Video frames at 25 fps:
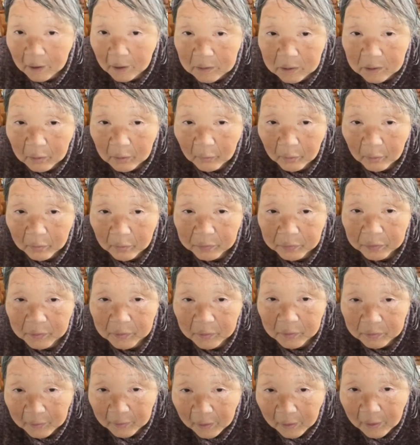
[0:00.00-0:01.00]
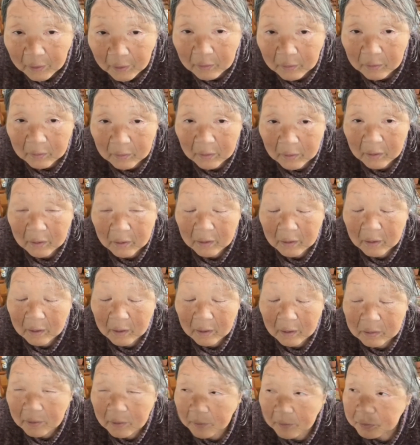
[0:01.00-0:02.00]
なさいよってね
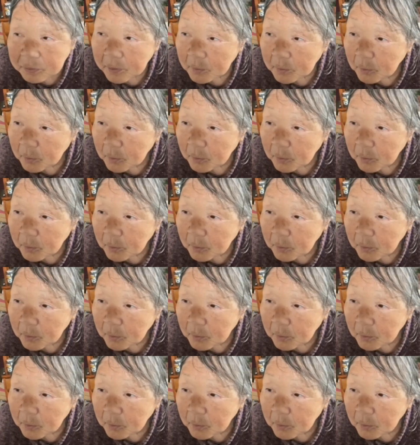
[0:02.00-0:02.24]
だっ